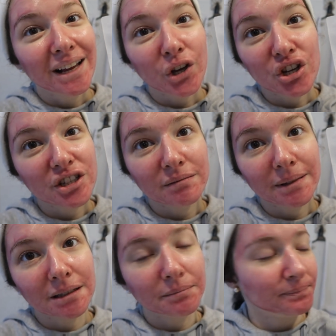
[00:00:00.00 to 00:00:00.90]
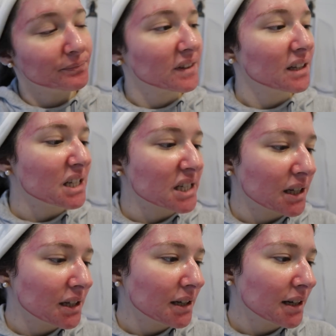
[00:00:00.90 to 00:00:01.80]
Göreceğiz bakalım.
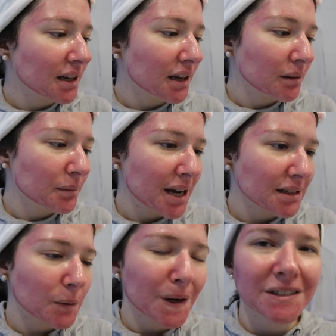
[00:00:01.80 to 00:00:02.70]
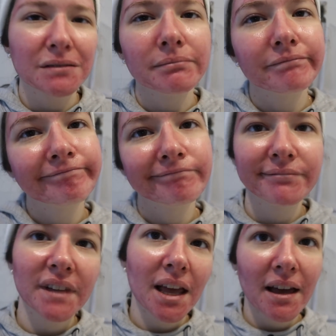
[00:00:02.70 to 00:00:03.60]
İçeriğine de biraz baktım.
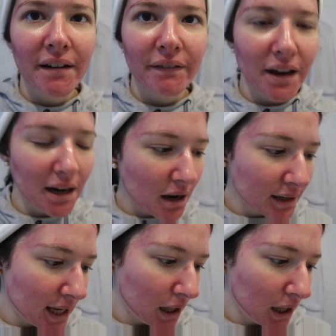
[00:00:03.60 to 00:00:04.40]
Fena